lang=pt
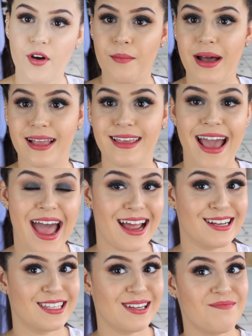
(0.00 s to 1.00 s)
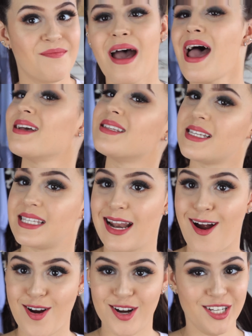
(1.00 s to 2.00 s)
a maquiagem mais
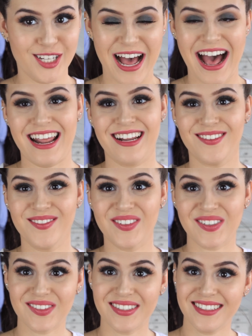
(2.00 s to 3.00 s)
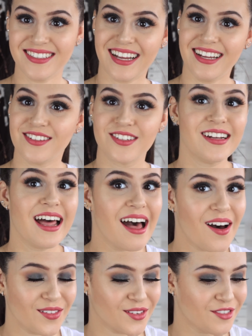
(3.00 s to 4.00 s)
extraordinária do mundo, gente?
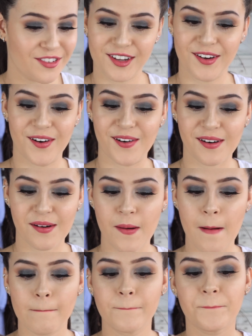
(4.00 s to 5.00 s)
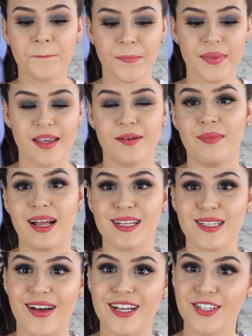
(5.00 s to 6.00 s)
Não, não ficou.
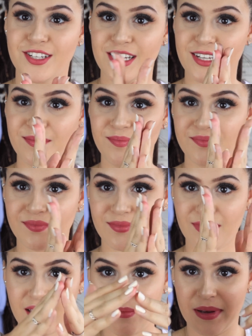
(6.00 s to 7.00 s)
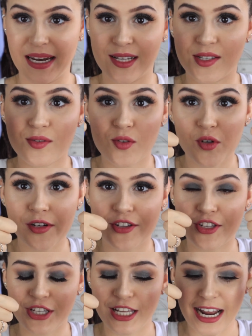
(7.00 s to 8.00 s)
Mas eu acho que mereço um
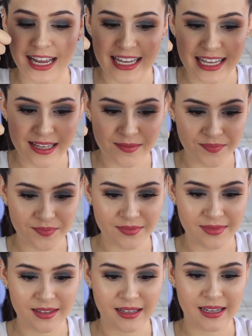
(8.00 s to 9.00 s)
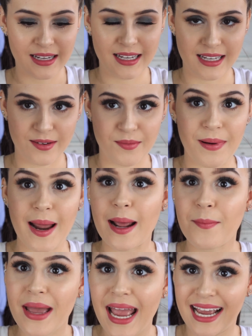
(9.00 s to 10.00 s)
curtir aí e um
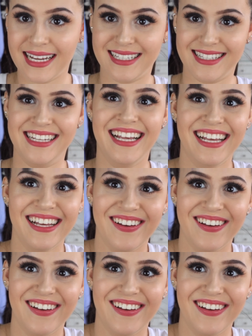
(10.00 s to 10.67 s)
parabéns.